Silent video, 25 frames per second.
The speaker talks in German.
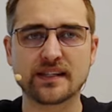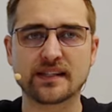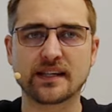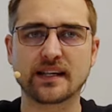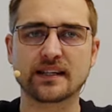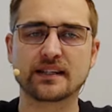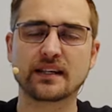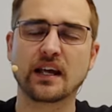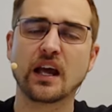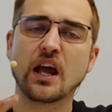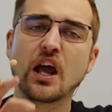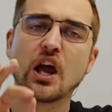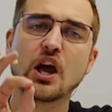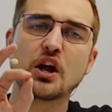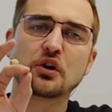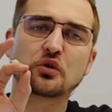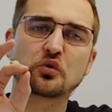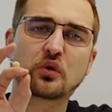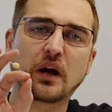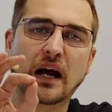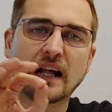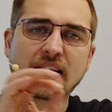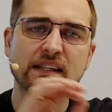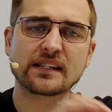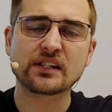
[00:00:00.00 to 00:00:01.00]
es nicht.
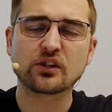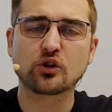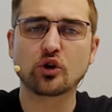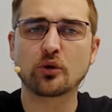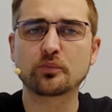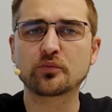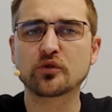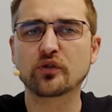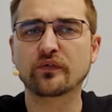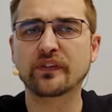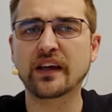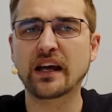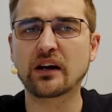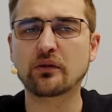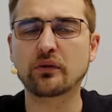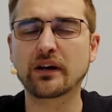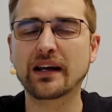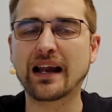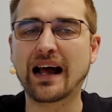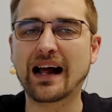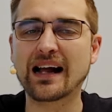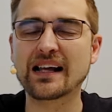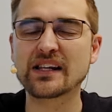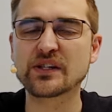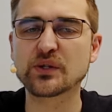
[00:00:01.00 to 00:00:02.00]
Du kannst
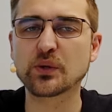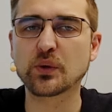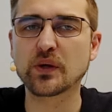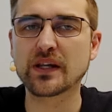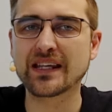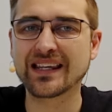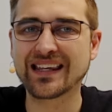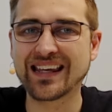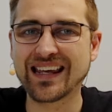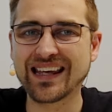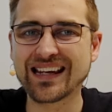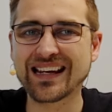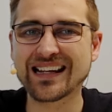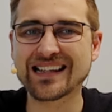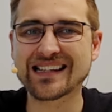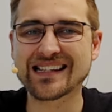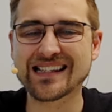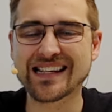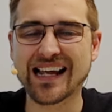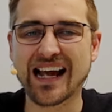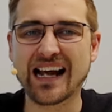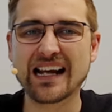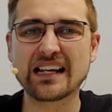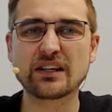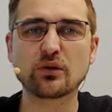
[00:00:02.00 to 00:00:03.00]
Kryptowährungen also
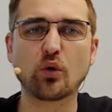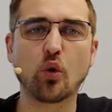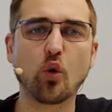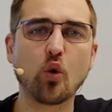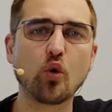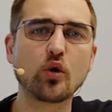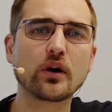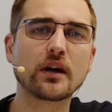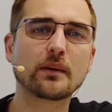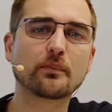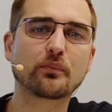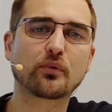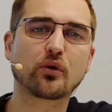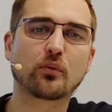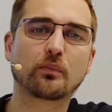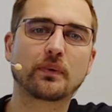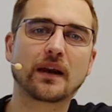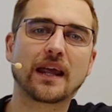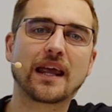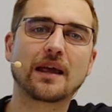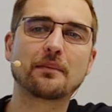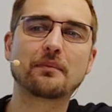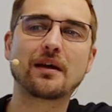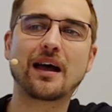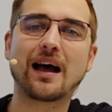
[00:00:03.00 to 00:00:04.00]
jederzeit ohne
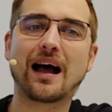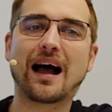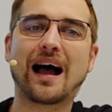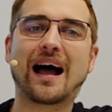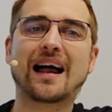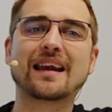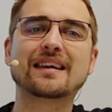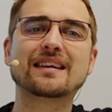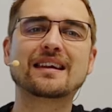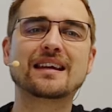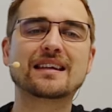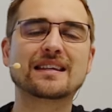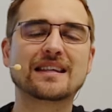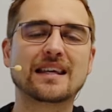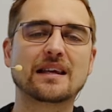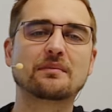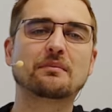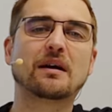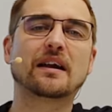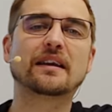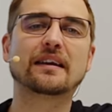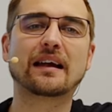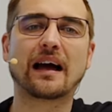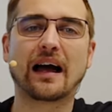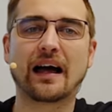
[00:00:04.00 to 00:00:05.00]
Probleme an
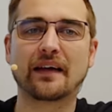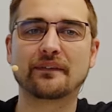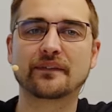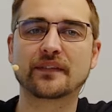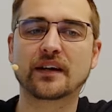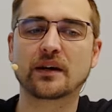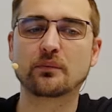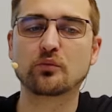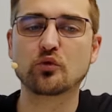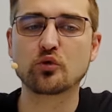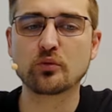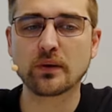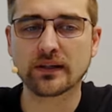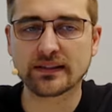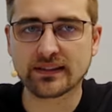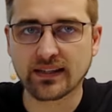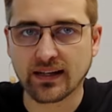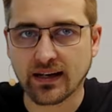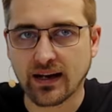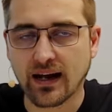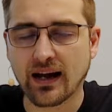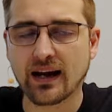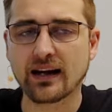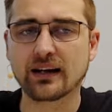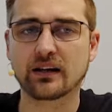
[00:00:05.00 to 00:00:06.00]
jemand anderem
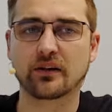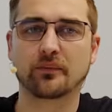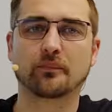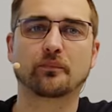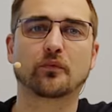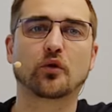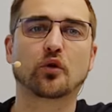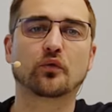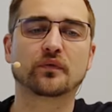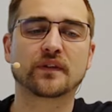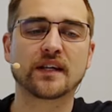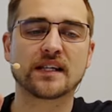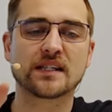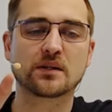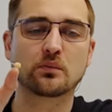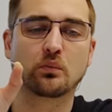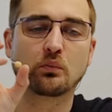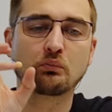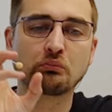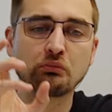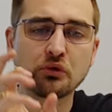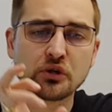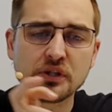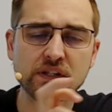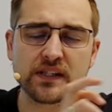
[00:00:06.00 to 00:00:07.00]
übertragen. Und das
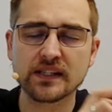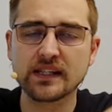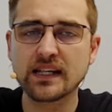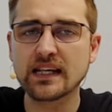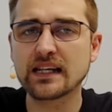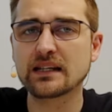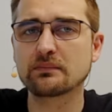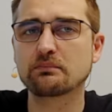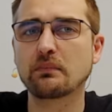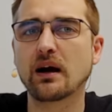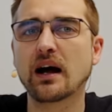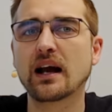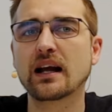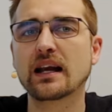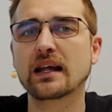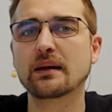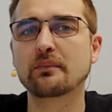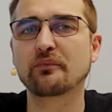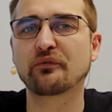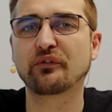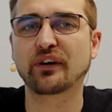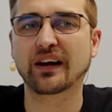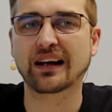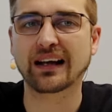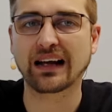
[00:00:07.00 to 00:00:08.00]
muss nicht mal
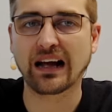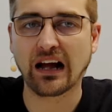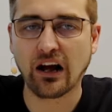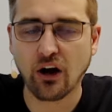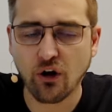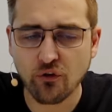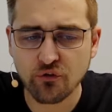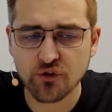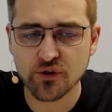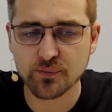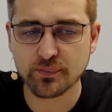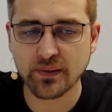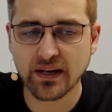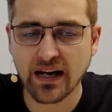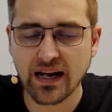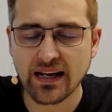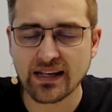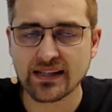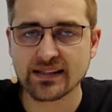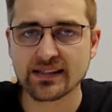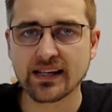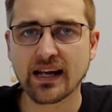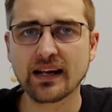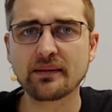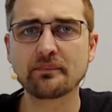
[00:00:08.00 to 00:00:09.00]
im
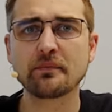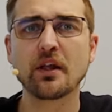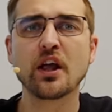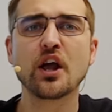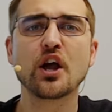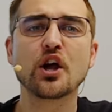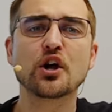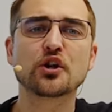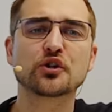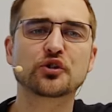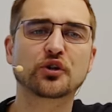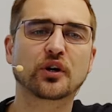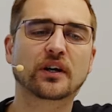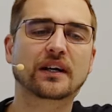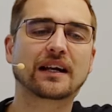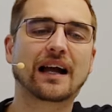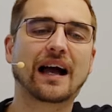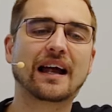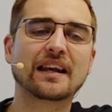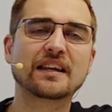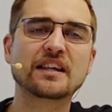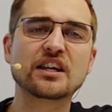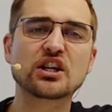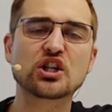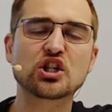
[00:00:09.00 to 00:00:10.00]
Verkaufsbereich sein, sondern
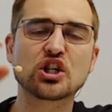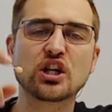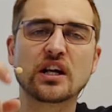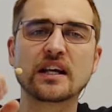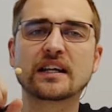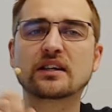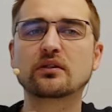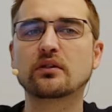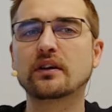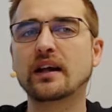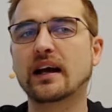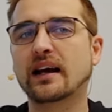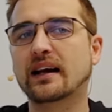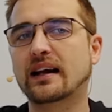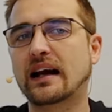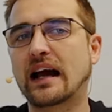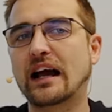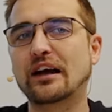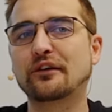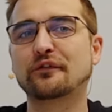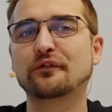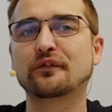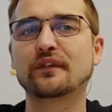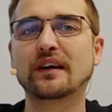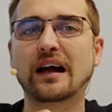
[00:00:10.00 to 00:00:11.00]
kann hier schlicht und
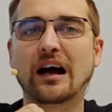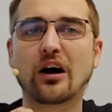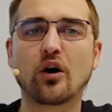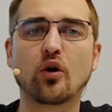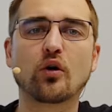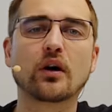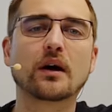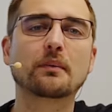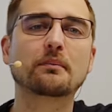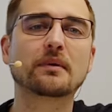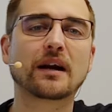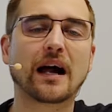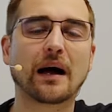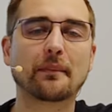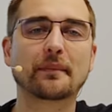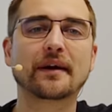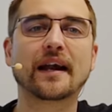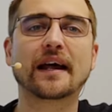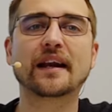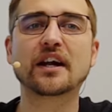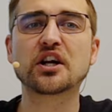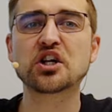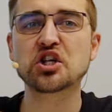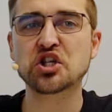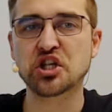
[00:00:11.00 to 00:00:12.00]
ergreifend auch im Rahmen
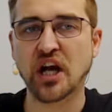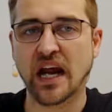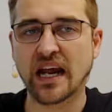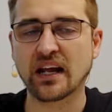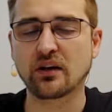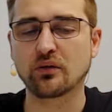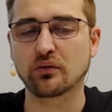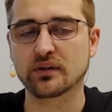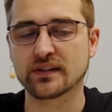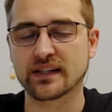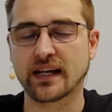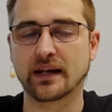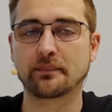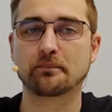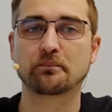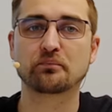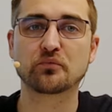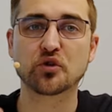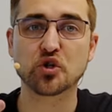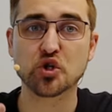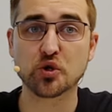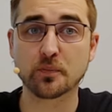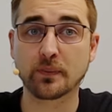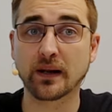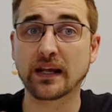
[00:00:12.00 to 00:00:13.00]
einer Schenkung sein.
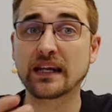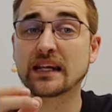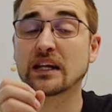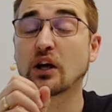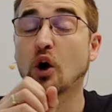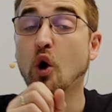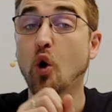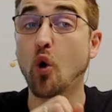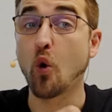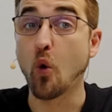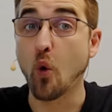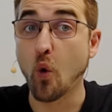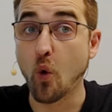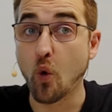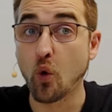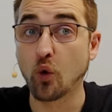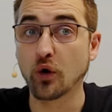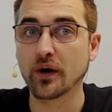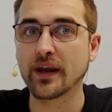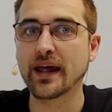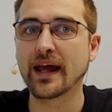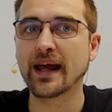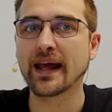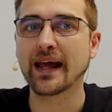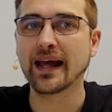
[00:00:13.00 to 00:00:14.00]
Sprich,
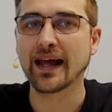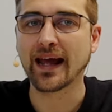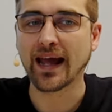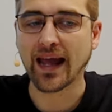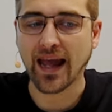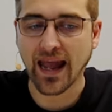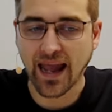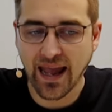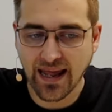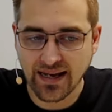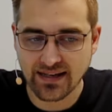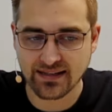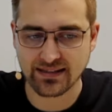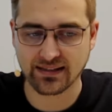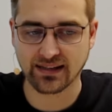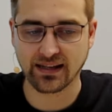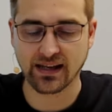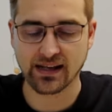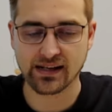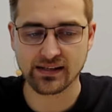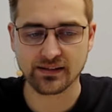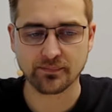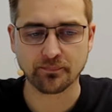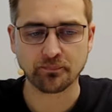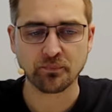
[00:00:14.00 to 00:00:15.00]
ohne
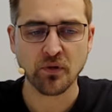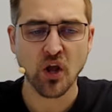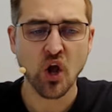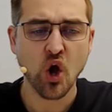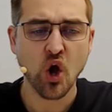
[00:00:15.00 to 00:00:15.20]
Entgelt.